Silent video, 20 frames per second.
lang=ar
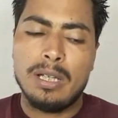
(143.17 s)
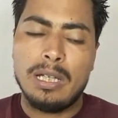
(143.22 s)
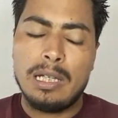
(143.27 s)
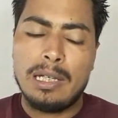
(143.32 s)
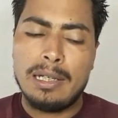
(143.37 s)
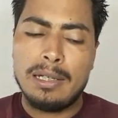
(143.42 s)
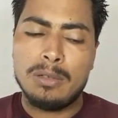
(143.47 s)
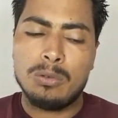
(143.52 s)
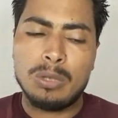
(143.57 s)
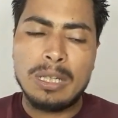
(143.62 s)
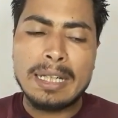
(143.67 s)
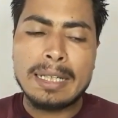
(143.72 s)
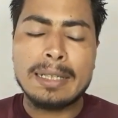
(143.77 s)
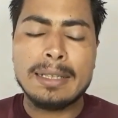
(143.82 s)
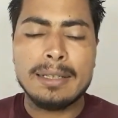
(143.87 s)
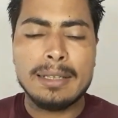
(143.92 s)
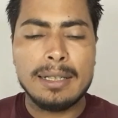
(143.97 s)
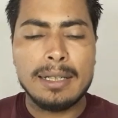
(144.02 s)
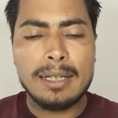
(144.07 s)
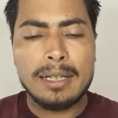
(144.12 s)
آه،
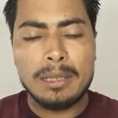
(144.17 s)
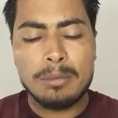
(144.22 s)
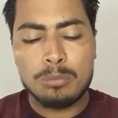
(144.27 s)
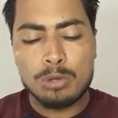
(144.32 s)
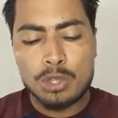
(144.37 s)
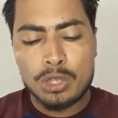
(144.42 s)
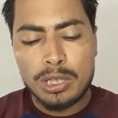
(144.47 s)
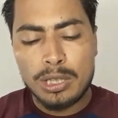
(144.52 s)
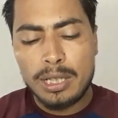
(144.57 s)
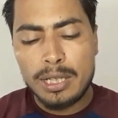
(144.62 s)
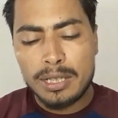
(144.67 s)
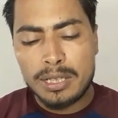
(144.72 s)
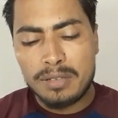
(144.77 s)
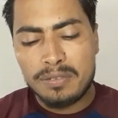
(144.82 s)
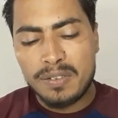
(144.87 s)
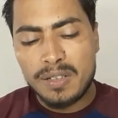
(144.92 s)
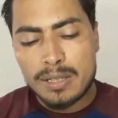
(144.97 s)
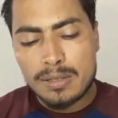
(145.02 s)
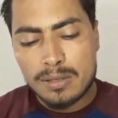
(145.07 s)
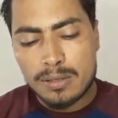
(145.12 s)
ولكن المشكلة ان
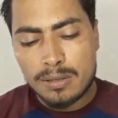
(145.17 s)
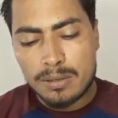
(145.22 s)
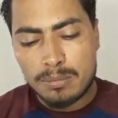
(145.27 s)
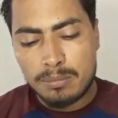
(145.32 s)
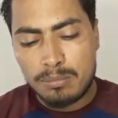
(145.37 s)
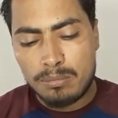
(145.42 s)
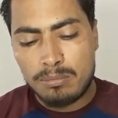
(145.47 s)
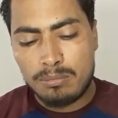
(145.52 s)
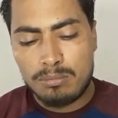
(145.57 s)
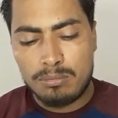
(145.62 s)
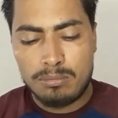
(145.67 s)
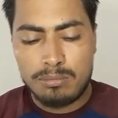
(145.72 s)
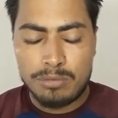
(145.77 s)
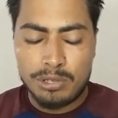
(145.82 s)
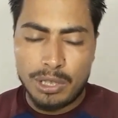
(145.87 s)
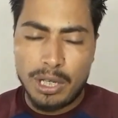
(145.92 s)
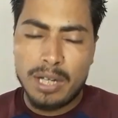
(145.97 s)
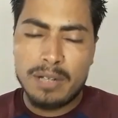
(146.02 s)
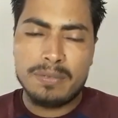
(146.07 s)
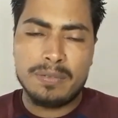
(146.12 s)
في ناس
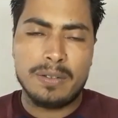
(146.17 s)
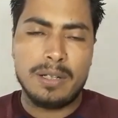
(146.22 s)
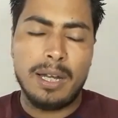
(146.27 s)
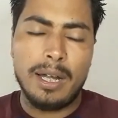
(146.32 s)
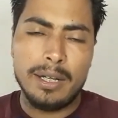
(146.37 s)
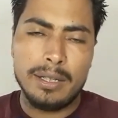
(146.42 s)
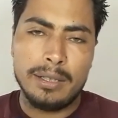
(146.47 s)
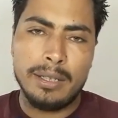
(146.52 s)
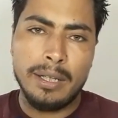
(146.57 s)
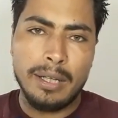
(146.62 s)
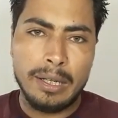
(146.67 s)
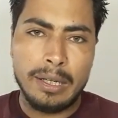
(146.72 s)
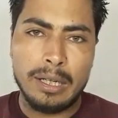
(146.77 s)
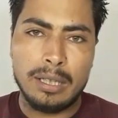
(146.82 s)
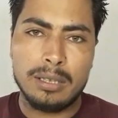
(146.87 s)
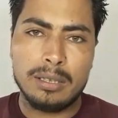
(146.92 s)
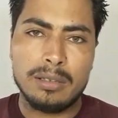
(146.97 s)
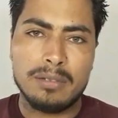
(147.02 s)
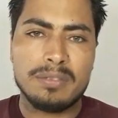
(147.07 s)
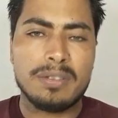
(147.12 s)
مش عارفه الحقيقه
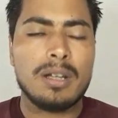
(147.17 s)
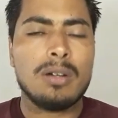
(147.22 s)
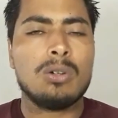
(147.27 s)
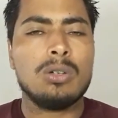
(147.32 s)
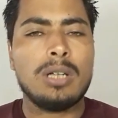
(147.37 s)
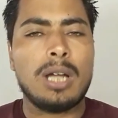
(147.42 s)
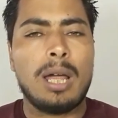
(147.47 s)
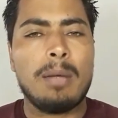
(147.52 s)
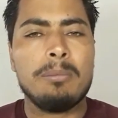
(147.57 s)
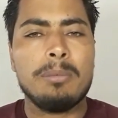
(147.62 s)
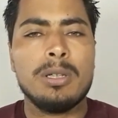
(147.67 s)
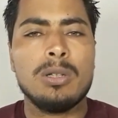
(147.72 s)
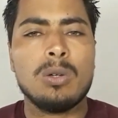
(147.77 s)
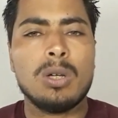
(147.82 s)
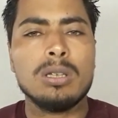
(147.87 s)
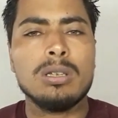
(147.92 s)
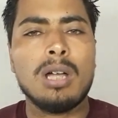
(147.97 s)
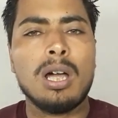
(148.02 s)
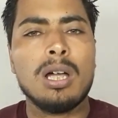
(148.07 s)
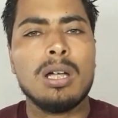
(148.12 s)
يعني فانا كنا حابين
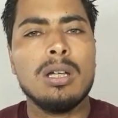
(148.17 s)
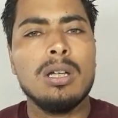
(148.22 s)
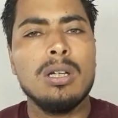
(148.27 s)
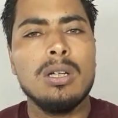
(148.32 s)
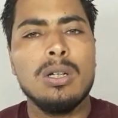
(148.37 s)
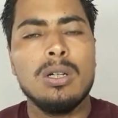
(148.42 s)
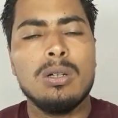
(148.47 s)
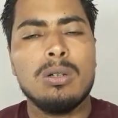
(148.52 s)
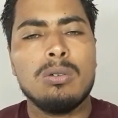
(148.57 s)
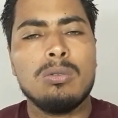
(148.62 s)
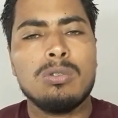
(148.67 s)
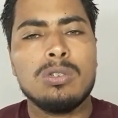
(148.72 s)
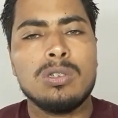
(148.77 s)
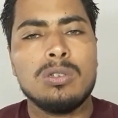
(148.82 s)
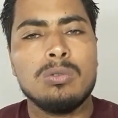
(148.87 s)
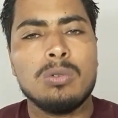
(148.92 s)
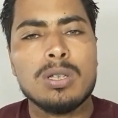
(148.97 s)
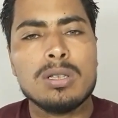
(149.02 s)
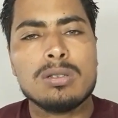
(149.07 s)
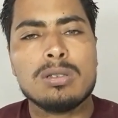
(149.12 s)
نوضح
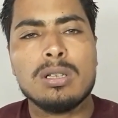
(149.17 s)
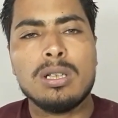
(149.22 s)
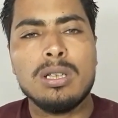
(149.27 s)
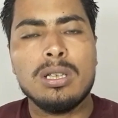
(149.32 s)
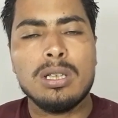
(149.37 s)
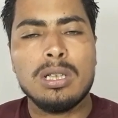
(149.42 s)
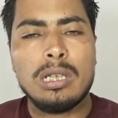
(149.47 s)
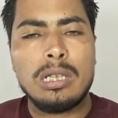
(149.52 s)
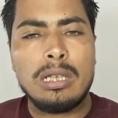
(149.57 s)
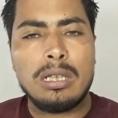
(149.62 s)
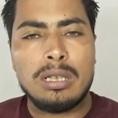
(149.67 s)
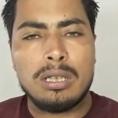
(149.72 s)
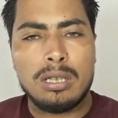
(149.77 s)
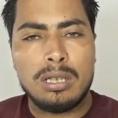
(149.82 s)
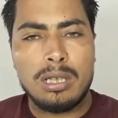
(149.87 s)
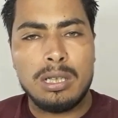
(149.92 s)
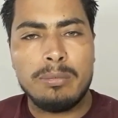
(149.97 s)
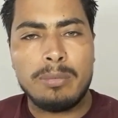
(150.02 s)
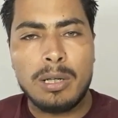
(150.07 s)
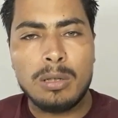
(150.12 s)
ونوصل
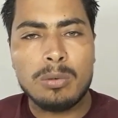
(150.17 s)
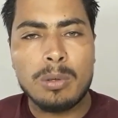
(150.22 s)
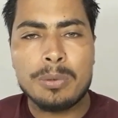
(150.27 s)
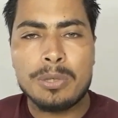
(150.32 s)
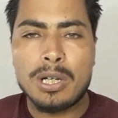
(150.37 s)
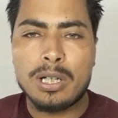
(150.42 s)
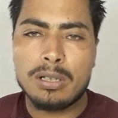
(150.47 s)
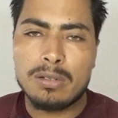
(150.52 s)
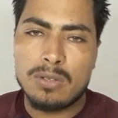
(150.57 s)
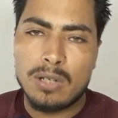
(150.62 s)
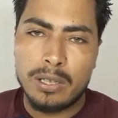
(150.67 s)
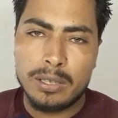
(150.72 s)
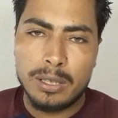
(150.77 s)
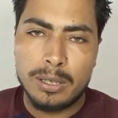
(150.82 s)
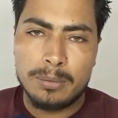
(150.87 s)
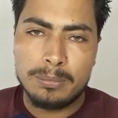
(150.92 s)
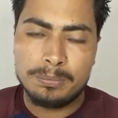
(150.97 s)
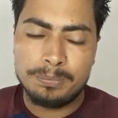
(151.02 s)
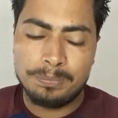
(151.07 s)
آه، المعلومه بشكل صحيح